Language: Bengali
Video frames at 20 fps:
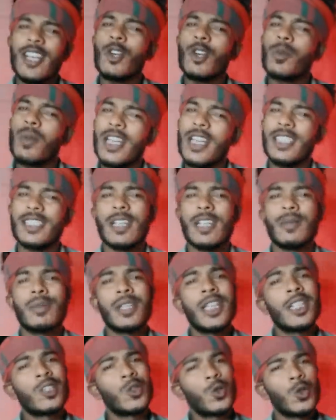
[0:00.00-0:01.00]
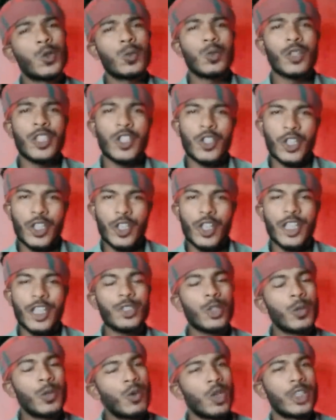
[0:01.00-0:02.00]
যাই হোক বাচ্চা মেয়ে জুস মনে করে
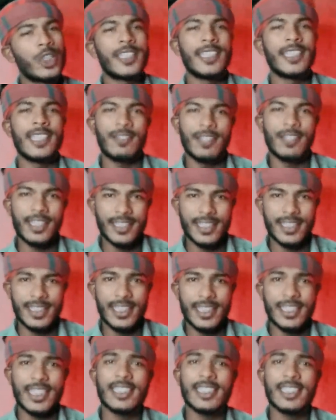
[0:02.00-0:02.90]
হয়তো মদ কিনে ফেলছে